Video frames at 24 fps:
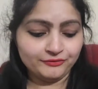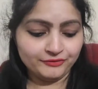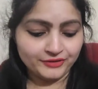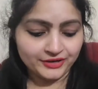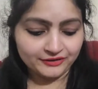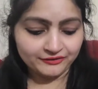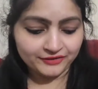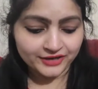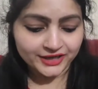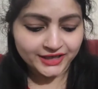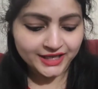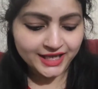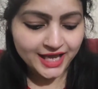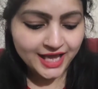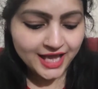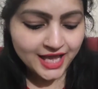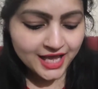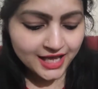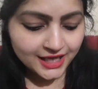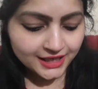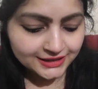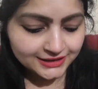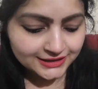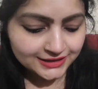फेवरेट है
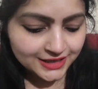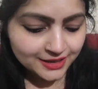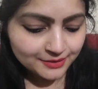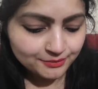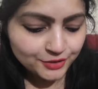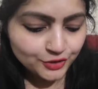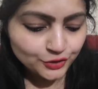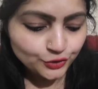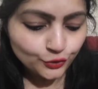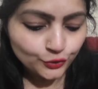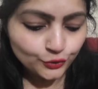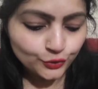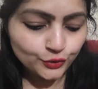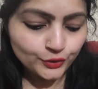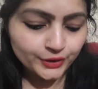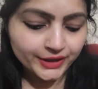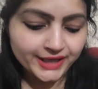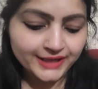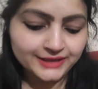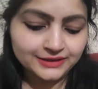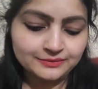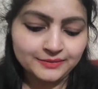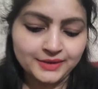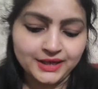इसलिए हमने दोनों
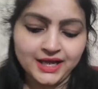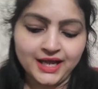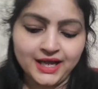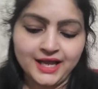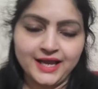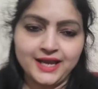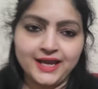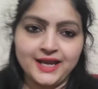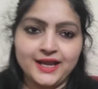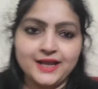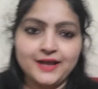केक्स मंगाए